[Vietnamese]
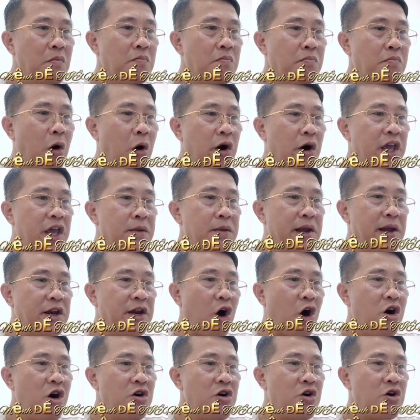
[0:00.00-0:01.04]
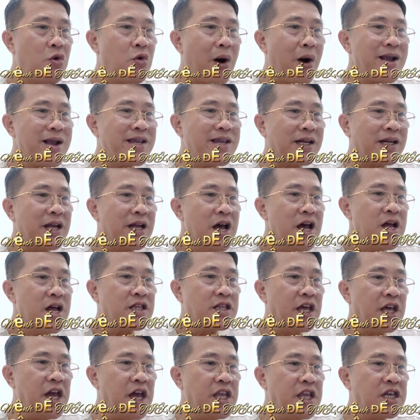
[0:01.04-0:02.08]
Một khi bị nó khóa chặt
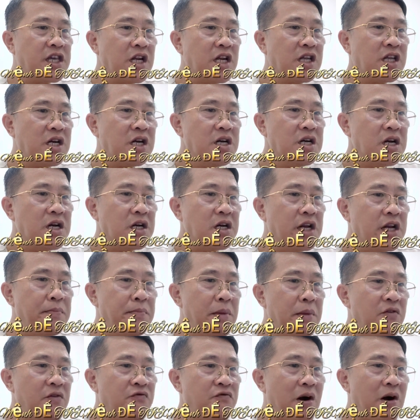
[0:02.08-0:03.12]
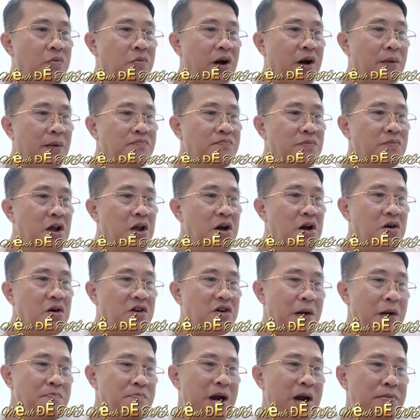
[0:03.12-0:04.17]
thì chân thân liền bị phong cấm.
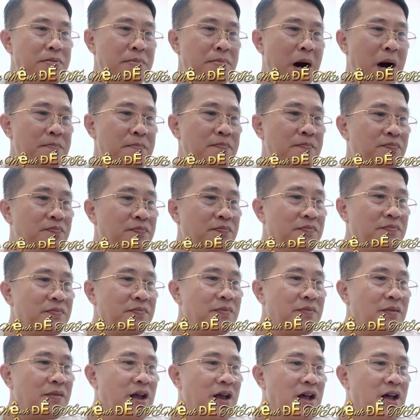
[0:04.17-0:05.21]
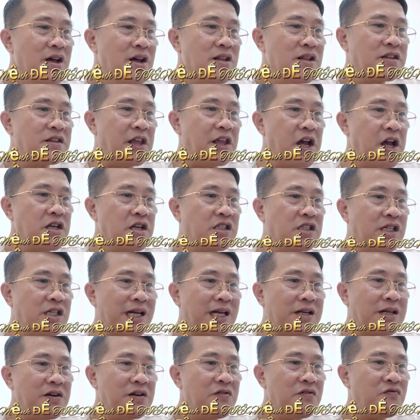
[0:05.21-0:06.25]
Rầm rầm rầm. Tiếng sắt
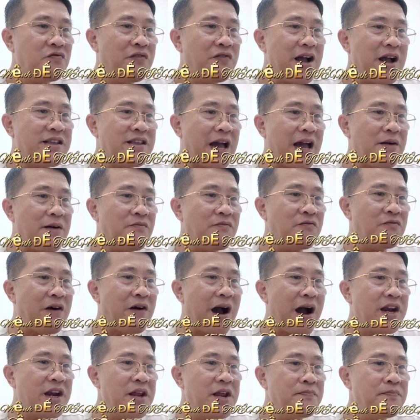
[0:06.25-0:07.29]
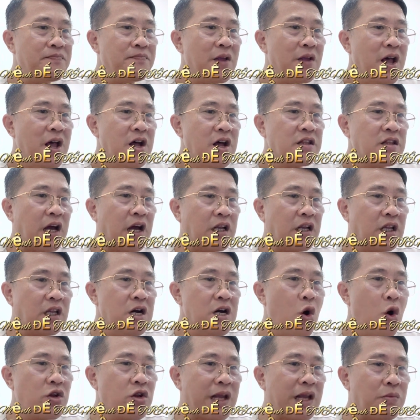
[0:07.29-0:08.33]
sắt va chạm vang lên. Thần tử
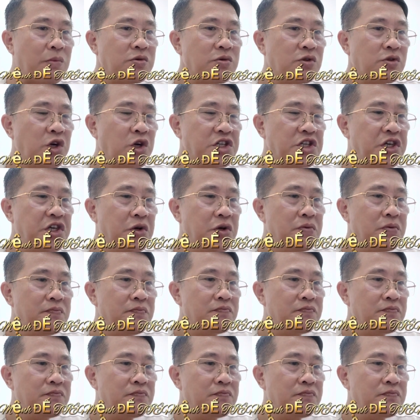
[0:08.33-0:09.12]
hồn tộc xuất chiêu.